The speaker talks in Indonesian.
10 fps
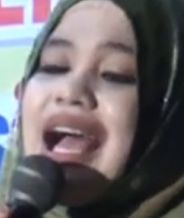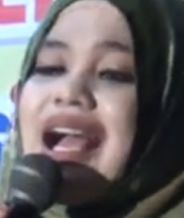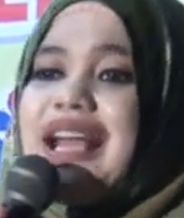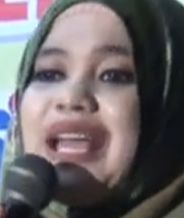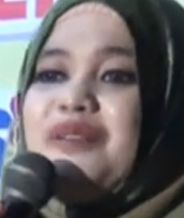
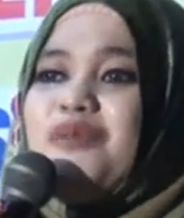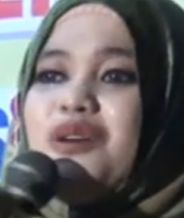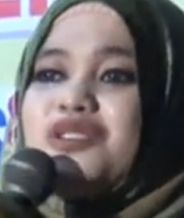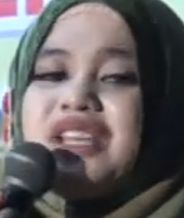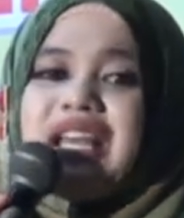Akeh
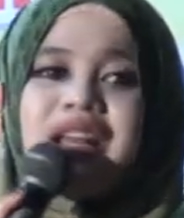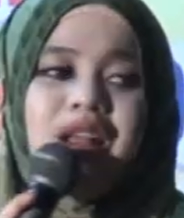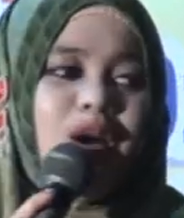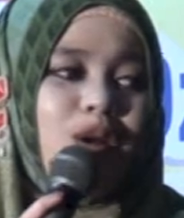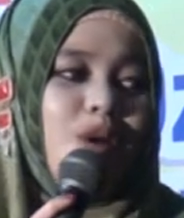wong sing
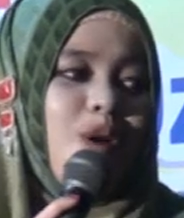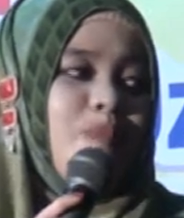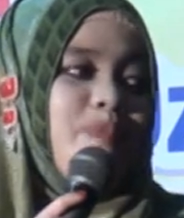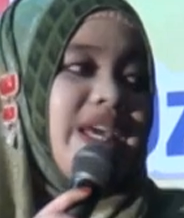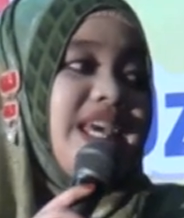
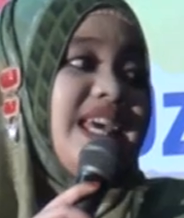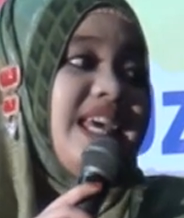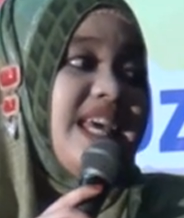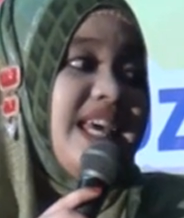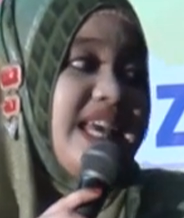loropik
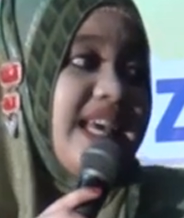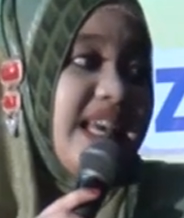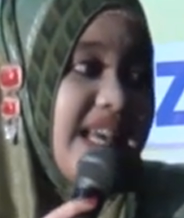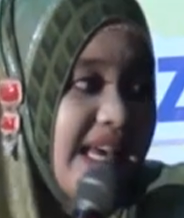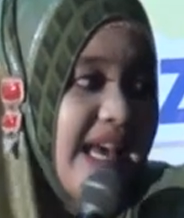pik.
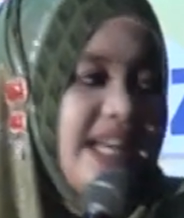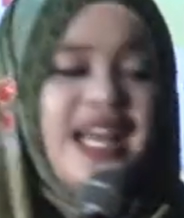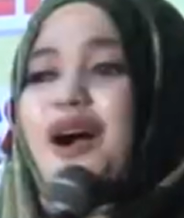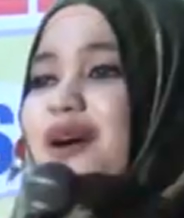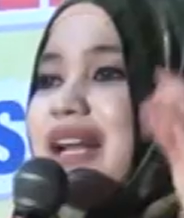
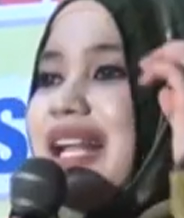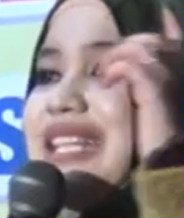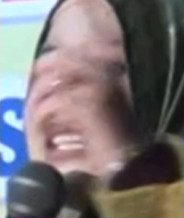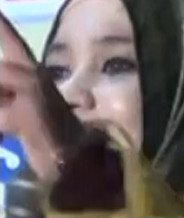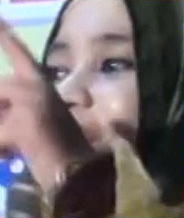Nek ora
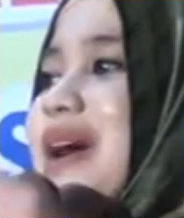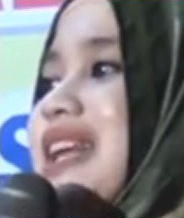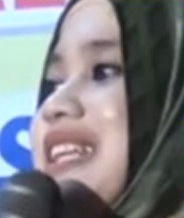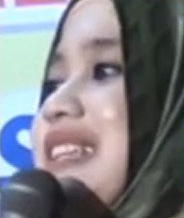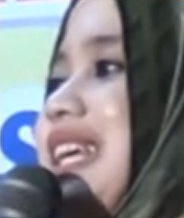ditambani